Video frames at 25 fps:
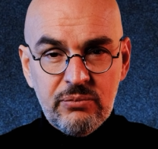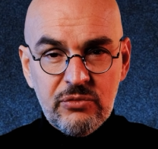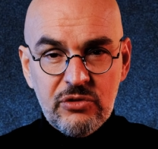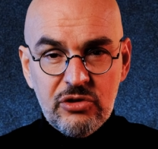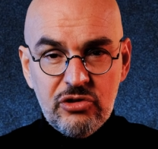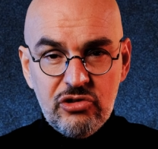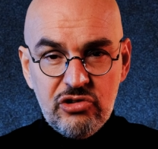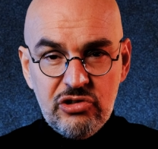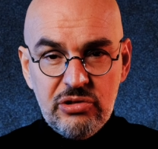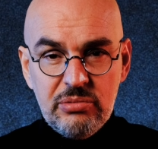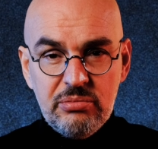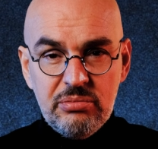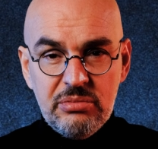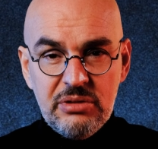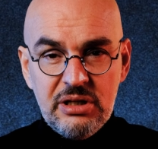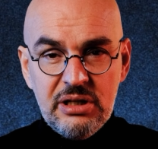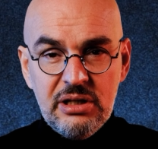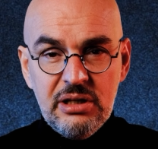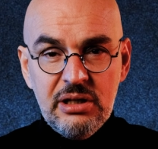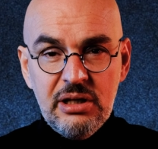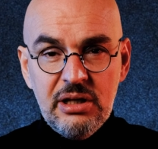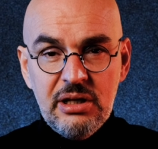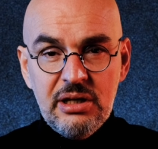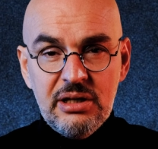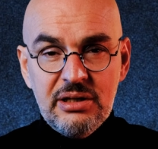
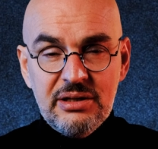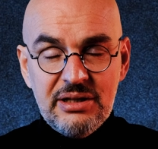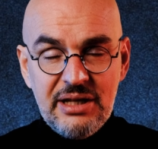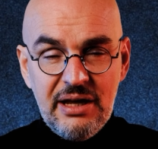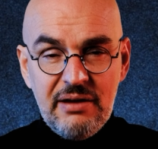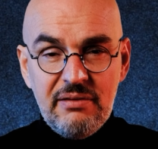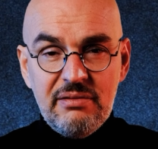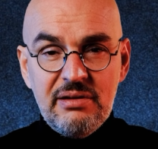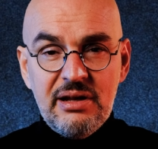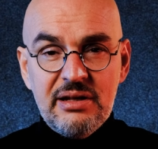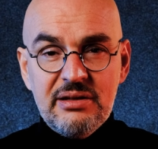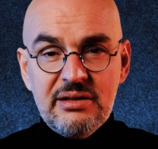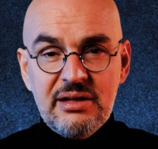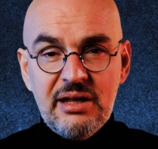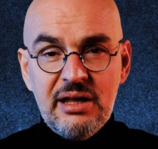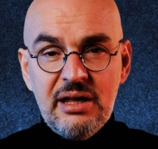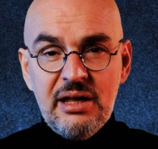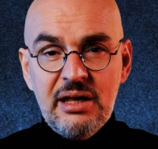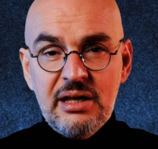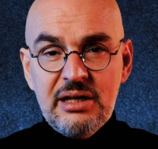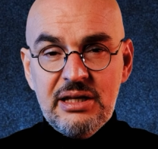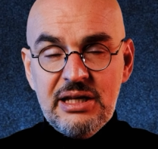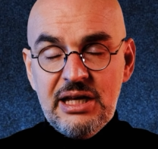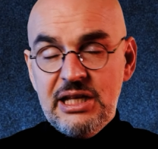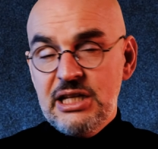Şimdi
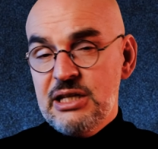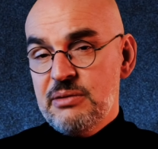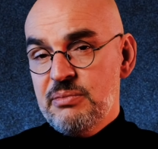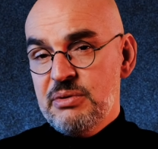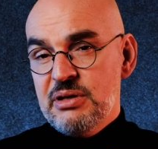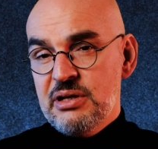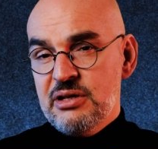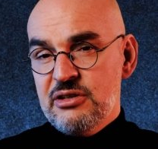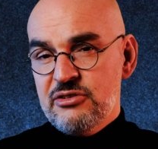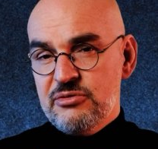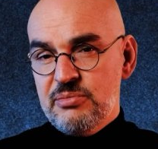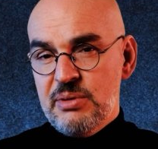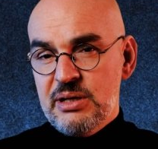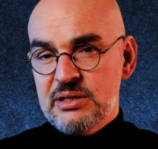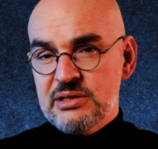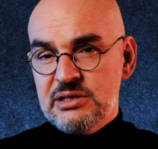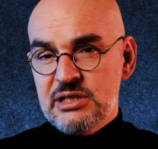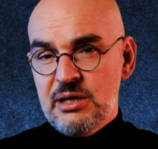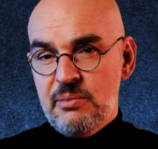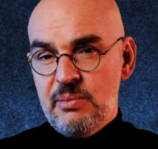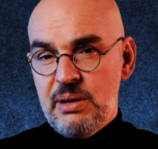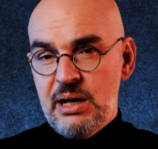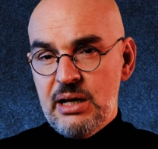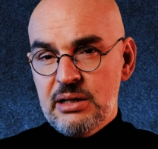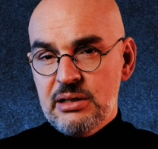devlete yeni bir hizmet
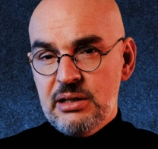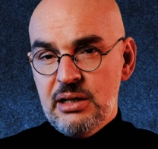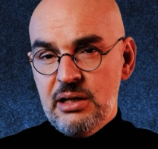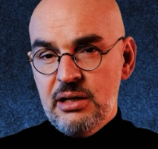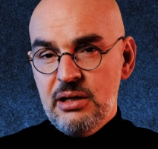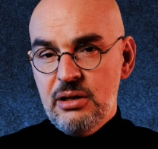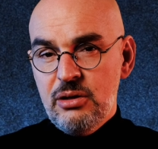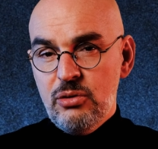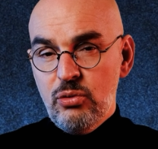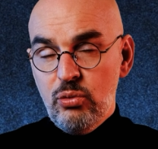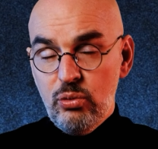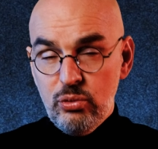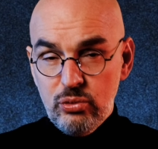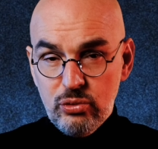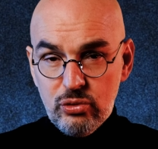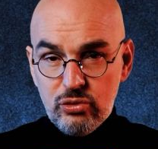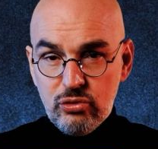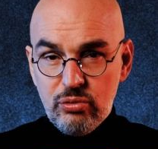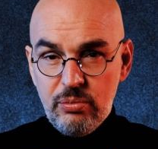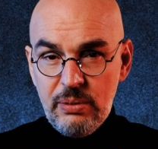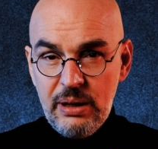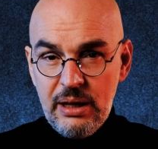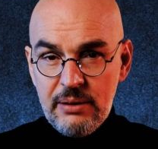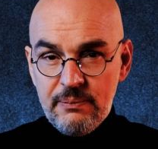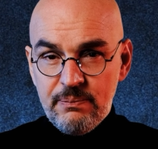zamanı.
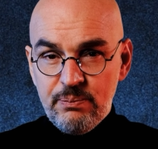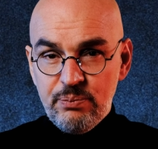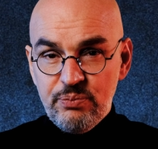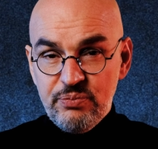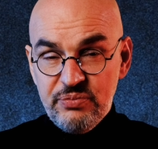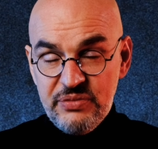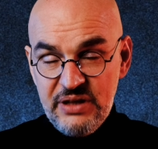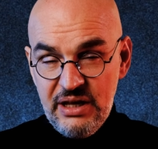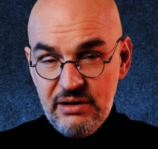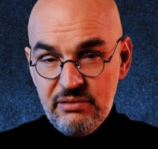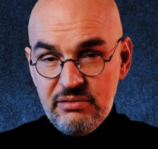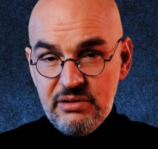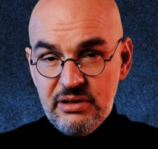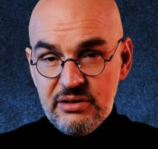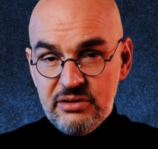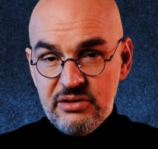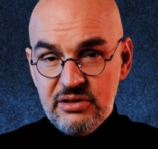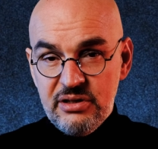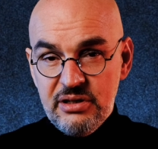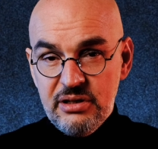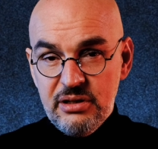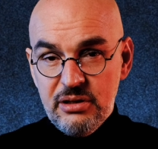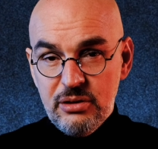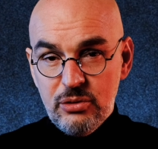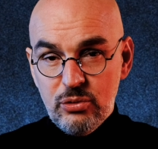Unutma, devleti